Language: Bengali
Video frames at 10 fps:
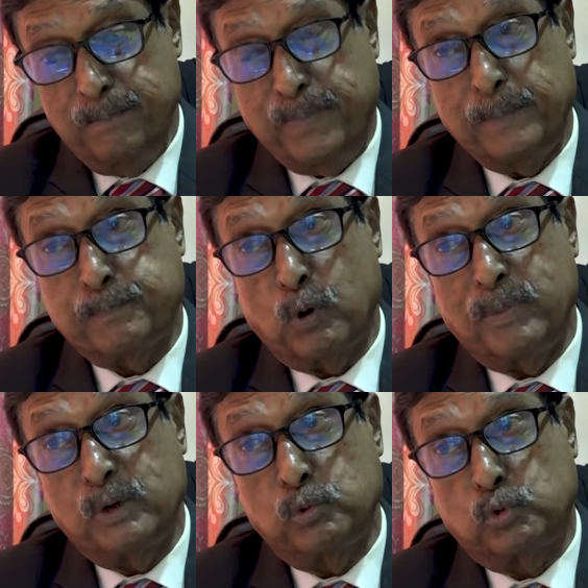
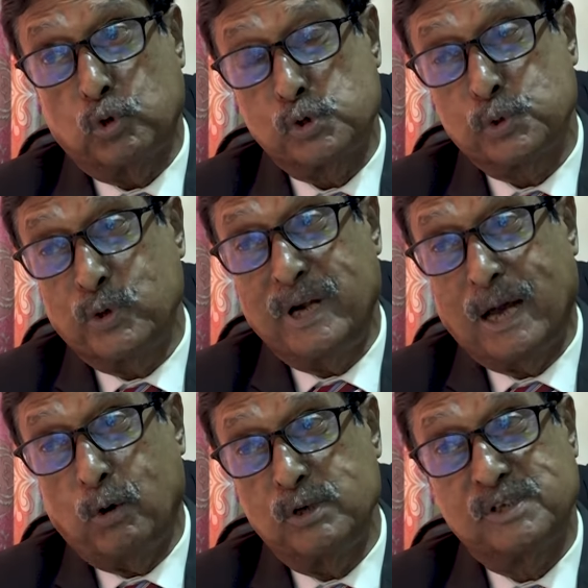বিপ্লবের উত্তরসূরি না
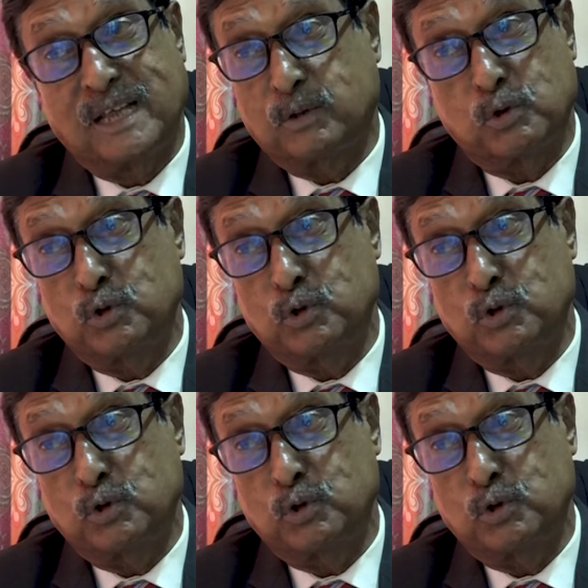হয় ছাত্র